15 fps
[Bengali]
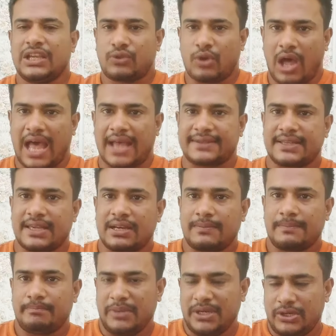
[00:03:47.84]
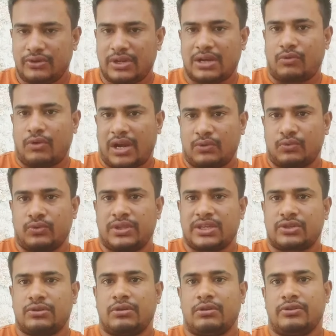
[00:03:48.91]
তো আজকের ভিডিওটার করার
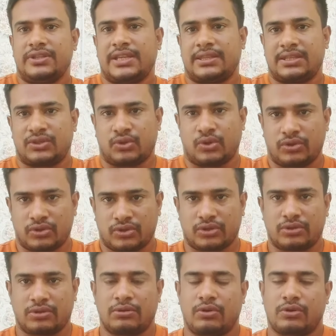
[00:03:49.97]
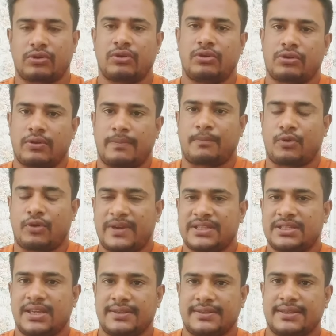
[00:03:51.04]
উদ্দেশ্য হলো যাতে শত শত লক্ষ লক্ষ
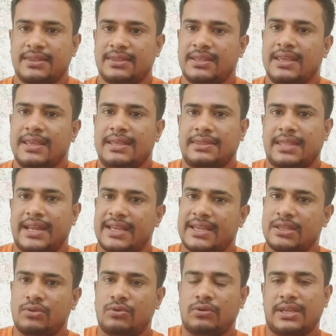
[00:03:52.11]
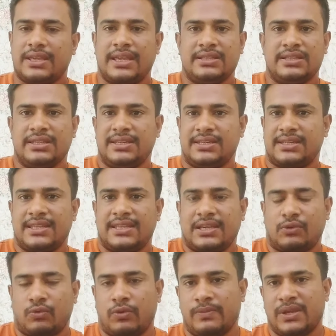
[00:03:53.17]
প্রবাসী আছেন তারা কিন্তু এই জিনিসটা নিয়ে
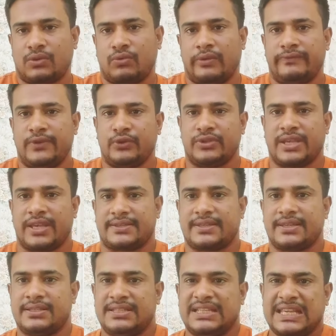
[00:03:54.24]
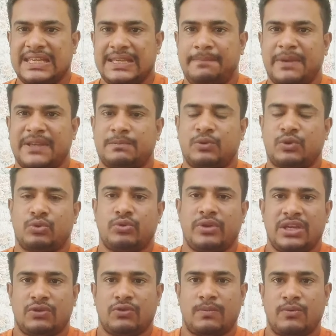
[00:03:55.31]
খুবই কনফিউজ আছেন যে ই পাসপোর্ট
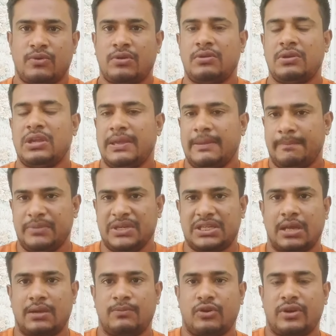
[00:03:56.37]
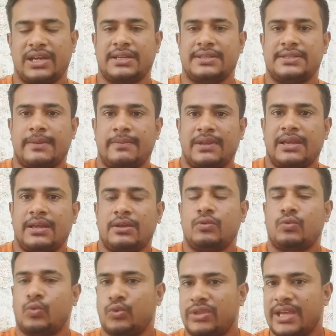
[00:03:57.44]
তৈরি করব বিশাল বড় একটা ঝামেলা
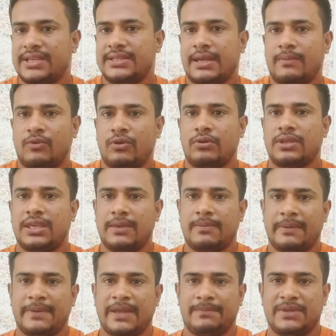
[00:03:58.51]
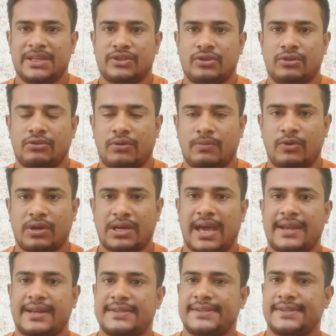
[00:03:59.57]
কোথায় যাব কিভাবে অ্যাপ্লিকেশন করব
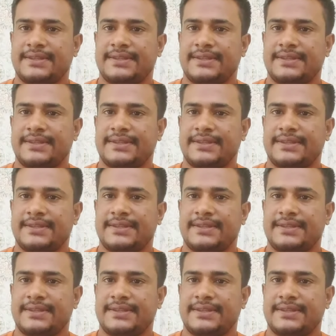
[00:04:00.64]
কার কাছে